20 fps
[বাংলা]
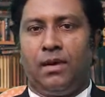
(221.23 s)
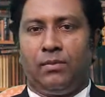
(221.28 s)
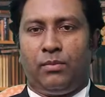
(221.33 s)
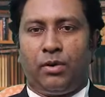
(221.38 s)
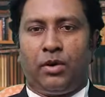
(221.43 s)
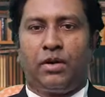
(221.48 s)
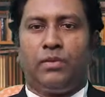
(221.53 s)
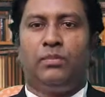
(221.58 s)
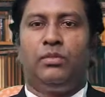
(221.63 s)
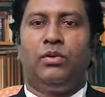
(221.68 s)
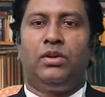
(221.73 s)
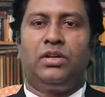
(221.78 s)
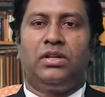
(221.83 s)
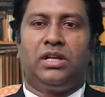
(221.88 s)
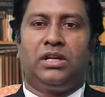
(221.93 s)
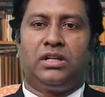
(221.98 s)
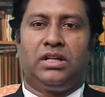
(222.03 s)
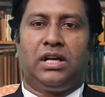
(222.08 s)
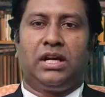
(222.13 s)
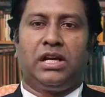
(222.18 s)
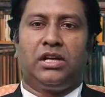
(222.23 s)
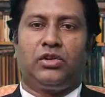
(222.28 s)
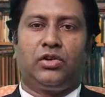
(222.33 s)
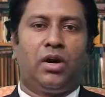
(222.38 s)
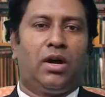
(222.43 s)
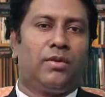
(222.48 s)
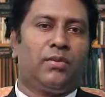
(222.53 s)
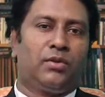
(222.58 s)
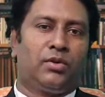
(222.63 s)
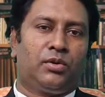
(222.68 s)
পরে পুলিশের জেরায়
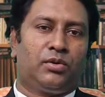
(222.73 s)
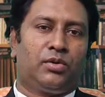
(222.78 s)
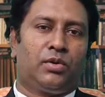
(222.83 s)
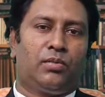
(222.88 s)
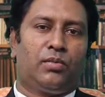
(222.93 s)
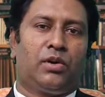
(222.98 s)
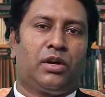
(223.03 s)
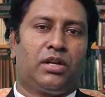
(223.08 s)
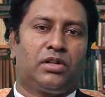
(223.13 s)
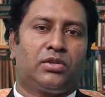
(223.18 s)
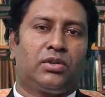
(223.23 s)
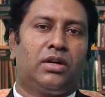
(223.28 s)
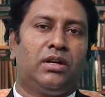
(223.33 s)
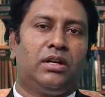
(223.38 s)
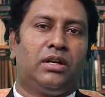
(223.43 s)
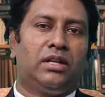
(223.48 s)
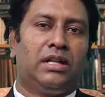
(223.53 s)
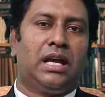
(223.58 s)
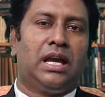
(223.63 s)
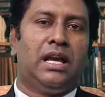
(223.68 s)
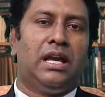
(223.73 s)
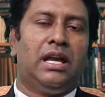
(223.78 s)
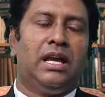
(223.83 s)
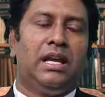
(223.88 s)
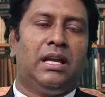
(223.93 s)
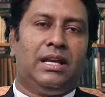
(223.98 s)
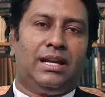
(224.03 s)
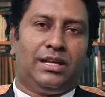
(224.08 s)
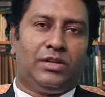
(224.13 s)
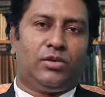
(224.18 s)
সব সত্য প্রকাশ করেন রীতা
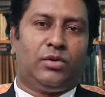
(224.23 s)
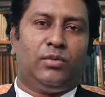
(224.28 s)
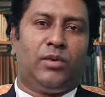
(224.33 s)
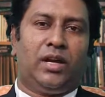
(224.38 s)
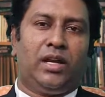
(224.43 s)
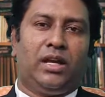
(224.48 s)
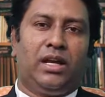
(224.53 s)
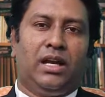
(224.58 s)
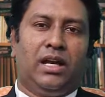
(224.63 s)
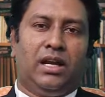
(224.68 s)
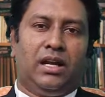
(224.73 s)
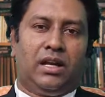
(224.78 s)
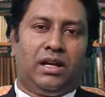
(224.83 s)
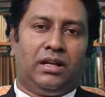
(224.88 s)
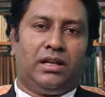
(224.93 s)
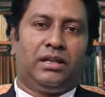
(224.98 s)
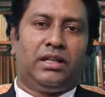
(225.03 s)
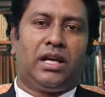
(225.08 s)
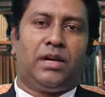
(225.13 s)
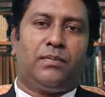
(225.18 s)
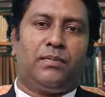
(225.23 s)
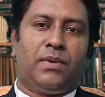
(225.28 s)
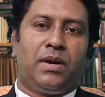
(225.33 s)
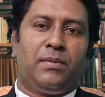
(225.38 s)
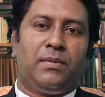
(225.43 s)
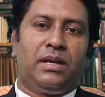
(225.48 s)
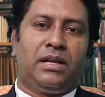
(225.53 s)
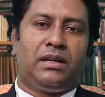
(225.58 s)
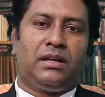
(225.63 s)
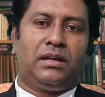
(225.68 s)
এ সময় রীতার
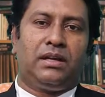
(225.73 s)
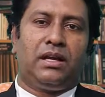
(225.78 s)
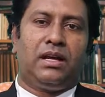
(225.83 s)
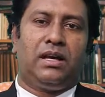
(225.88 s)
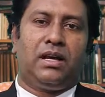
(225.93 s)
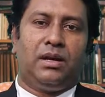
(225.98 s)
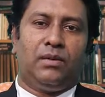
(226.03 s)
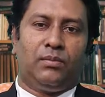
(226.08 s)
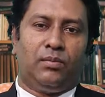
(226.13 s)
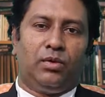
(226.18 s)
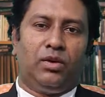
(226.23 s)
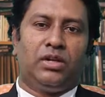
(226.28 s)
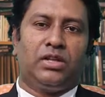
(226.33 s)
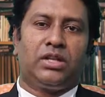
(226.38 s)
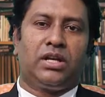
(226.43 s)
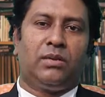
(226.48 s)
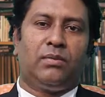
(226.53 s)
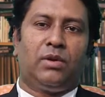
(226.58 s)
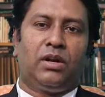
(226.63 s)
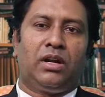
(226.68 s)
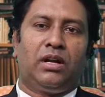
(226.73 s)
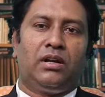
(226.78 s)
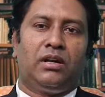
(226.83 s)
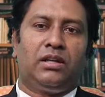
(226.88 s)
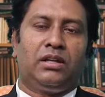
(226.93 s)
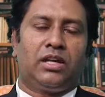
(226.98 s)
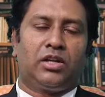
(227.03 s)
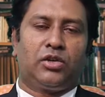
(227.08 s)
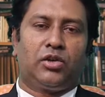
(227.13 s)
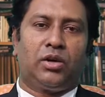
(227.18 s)
প্রেমিক পুলিশকে বলেন
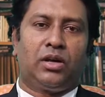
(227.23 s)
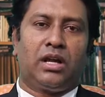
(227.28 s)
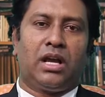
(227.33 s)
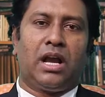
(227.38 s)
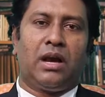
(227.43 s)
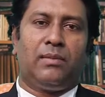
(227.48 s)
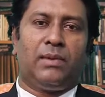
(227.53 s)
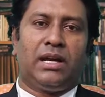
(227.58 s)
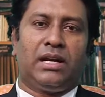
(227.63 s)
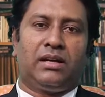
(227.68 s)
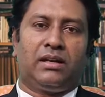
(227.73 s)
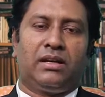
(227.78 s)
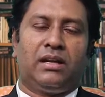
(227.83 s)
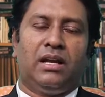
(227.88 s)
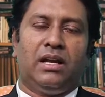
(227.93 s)
রীতার সঙ্গে আমার